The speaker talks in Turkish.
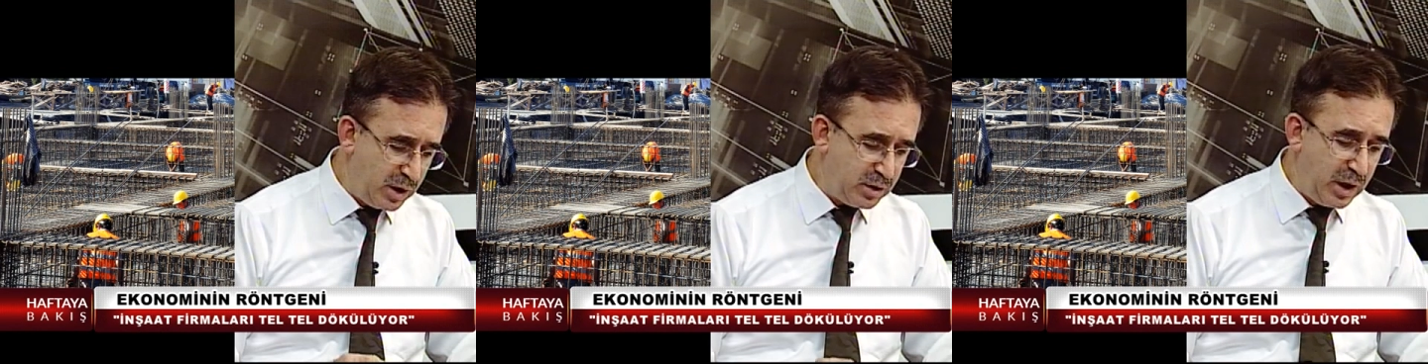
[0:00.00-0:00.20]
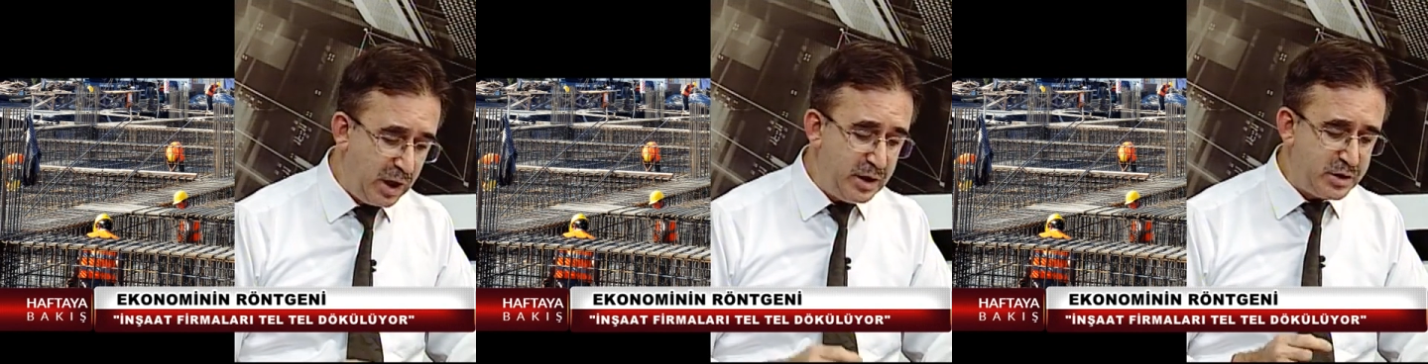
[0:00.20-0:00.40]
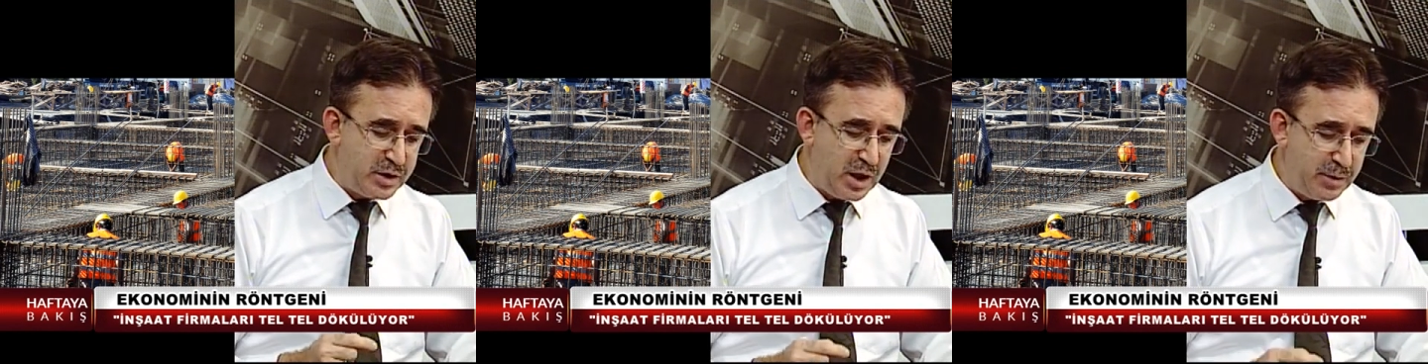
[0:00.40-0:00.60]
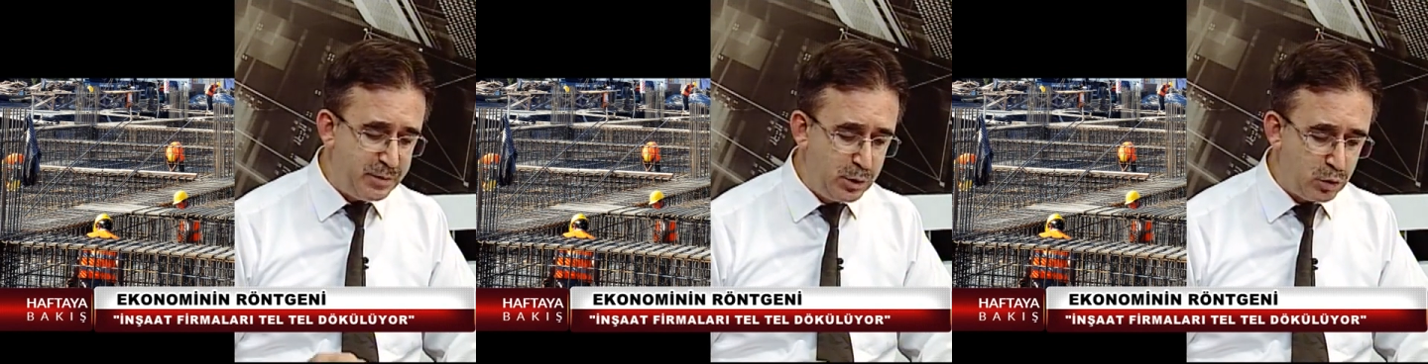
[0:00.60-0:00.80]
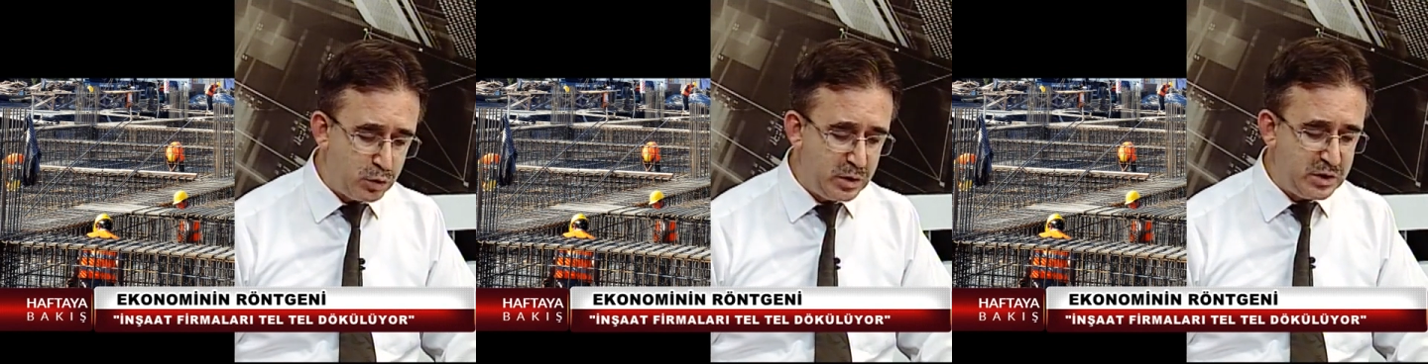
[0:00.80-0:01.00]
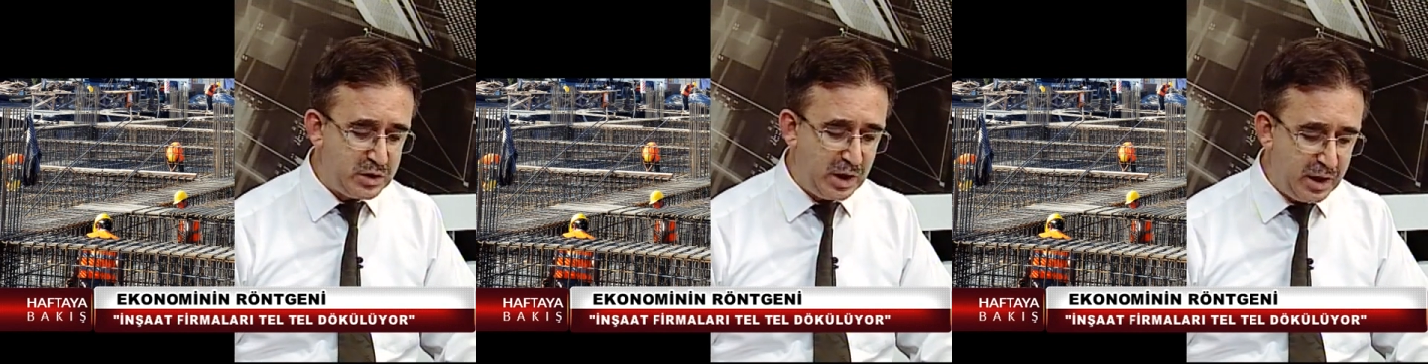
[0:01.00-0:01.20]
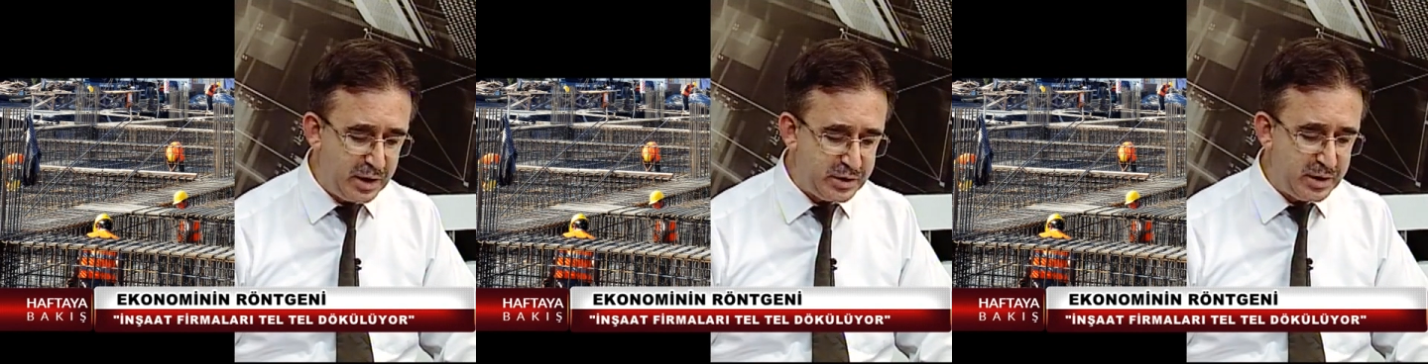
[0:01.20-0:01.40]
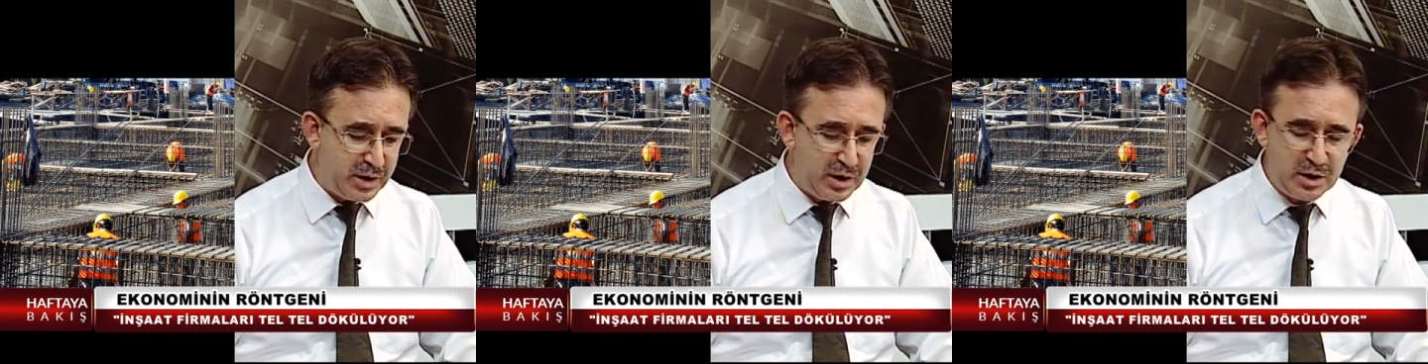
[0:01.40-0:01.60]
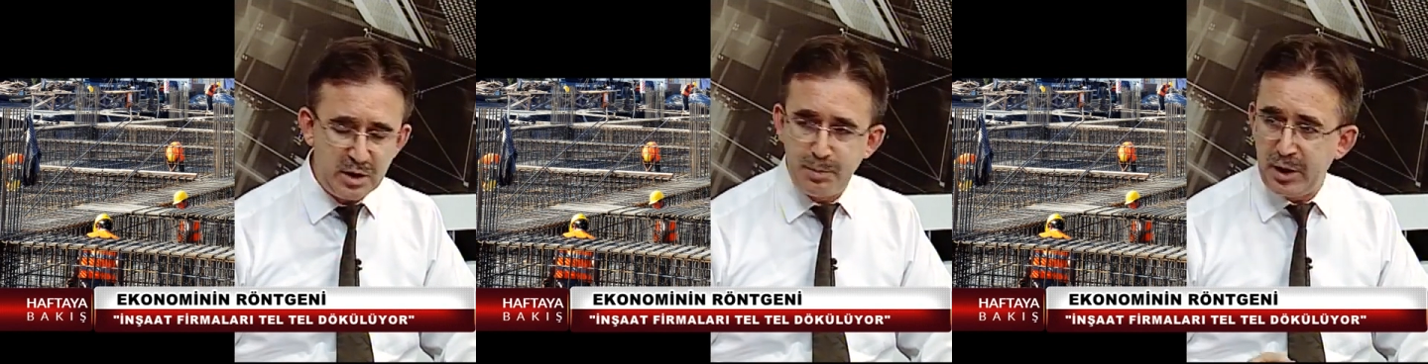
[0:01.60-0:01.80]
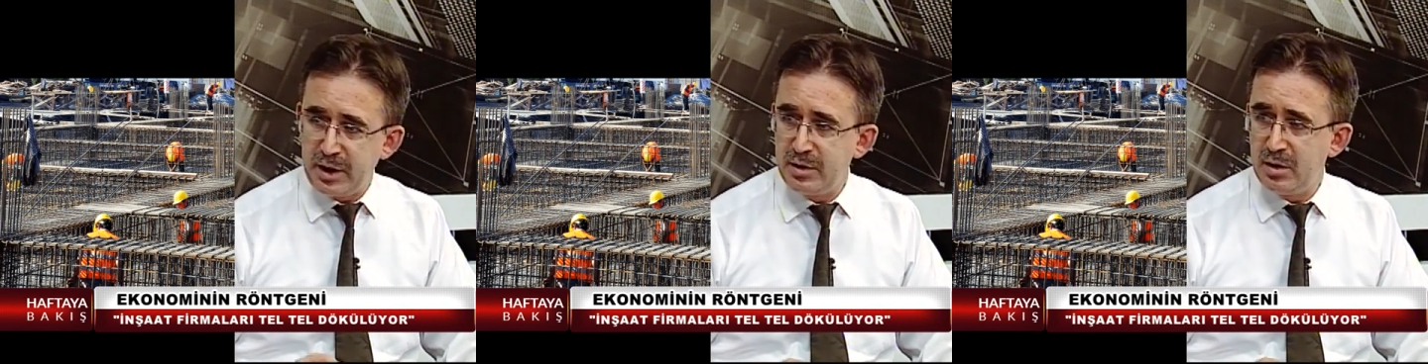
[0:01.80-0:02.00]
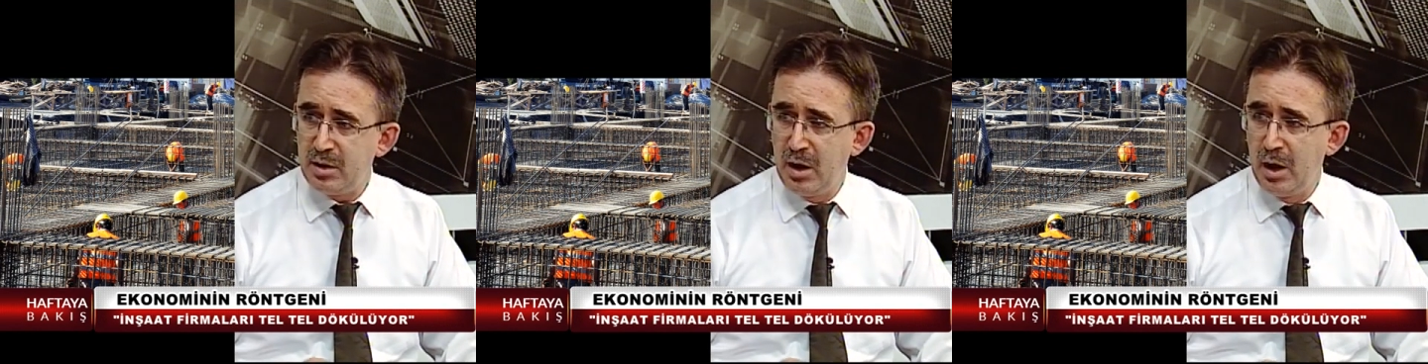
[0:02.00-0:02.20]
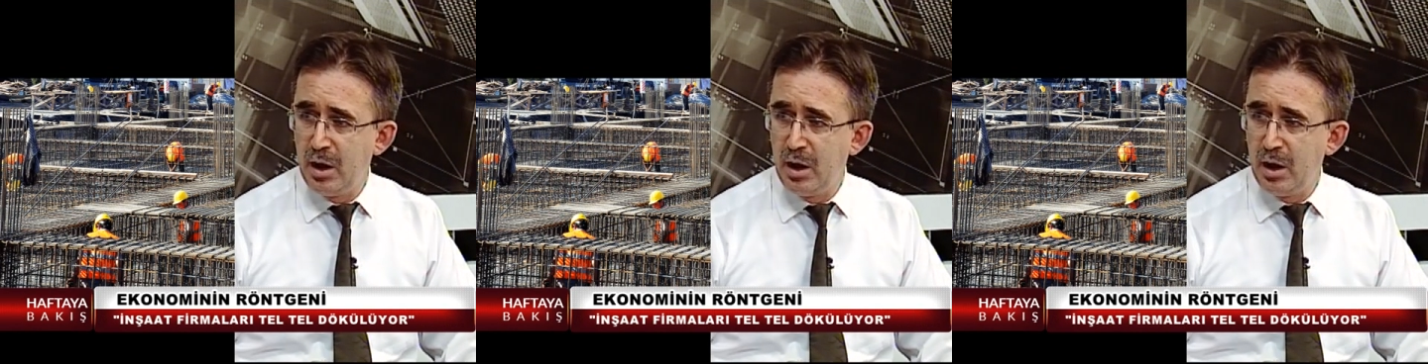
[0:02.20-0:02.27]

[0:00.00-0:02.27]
Gayri safi yurt içi hasıladaki payı